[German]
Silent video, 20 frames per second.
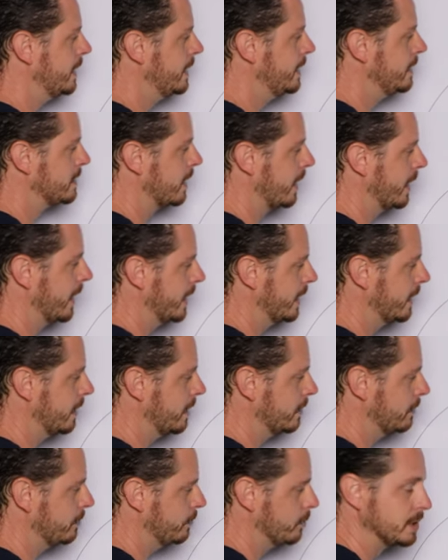
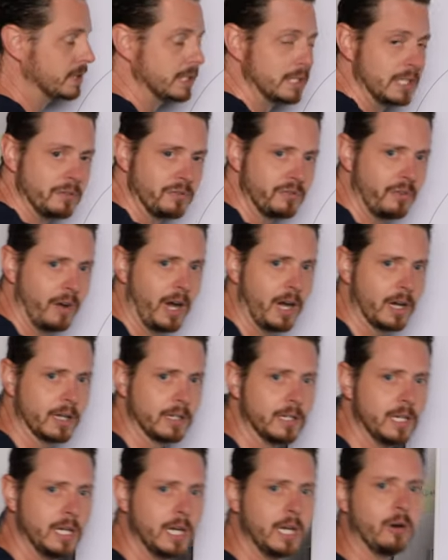hinterher, wo sie denn
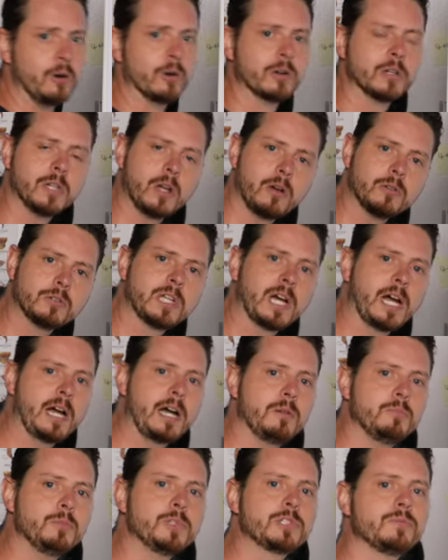fahren. Und genau
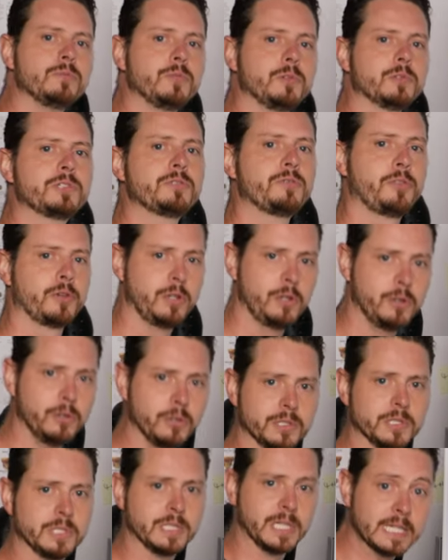da müssen wir uns von
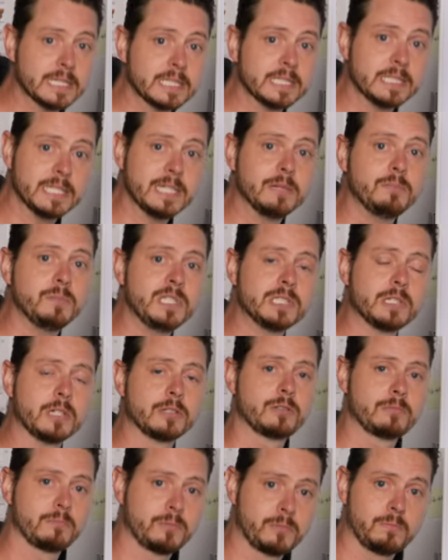lösen. Das ist eben dieser
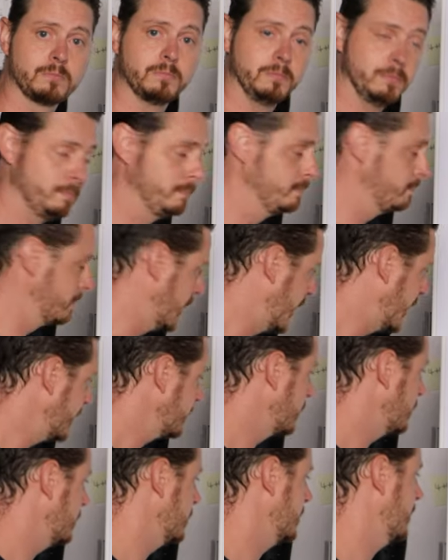
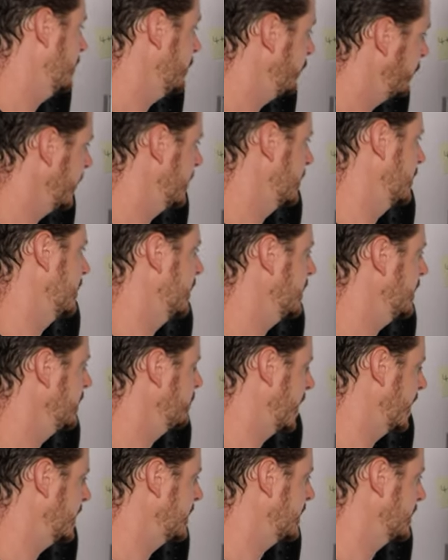leider der Fehler, den die
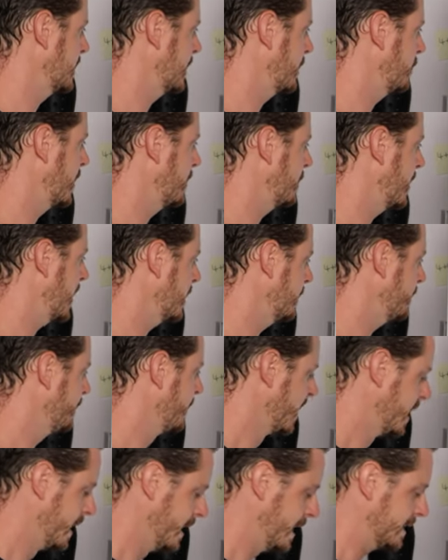meisten dabei machen.
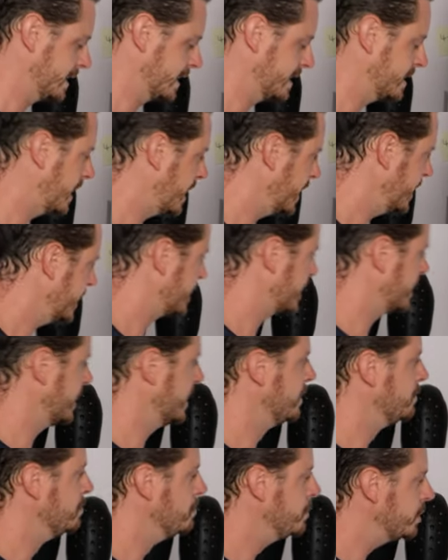Das heißt,
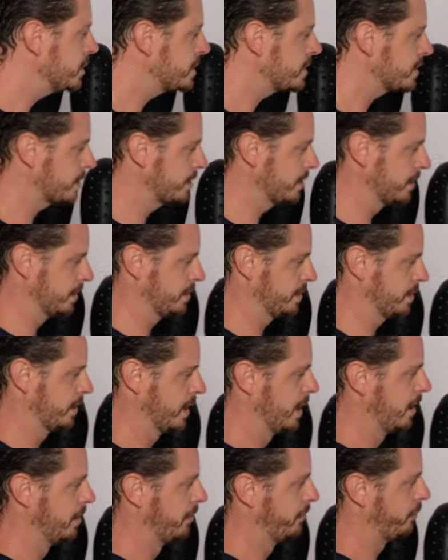ihr müsstet
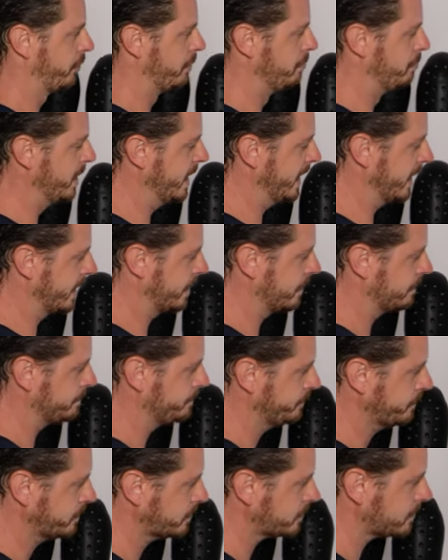vom Blick
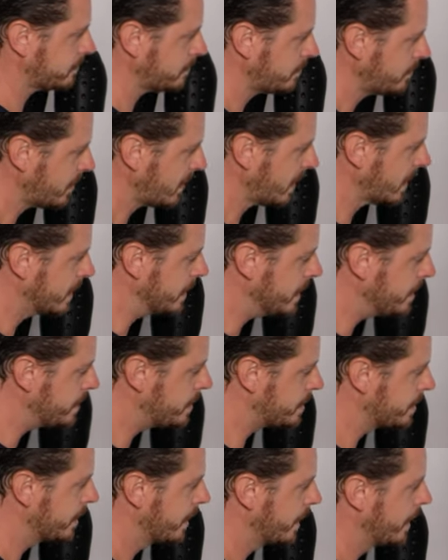
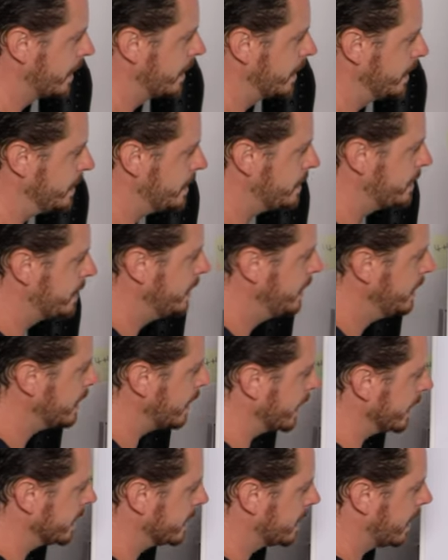nicht, nicht
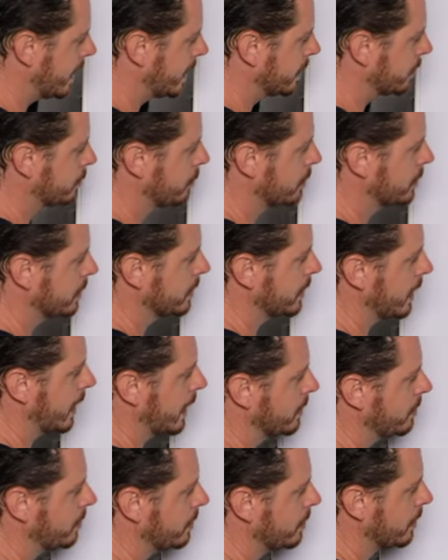hier entlang gucken
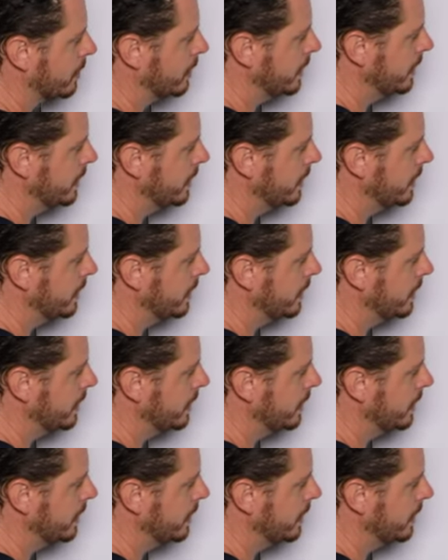an eurer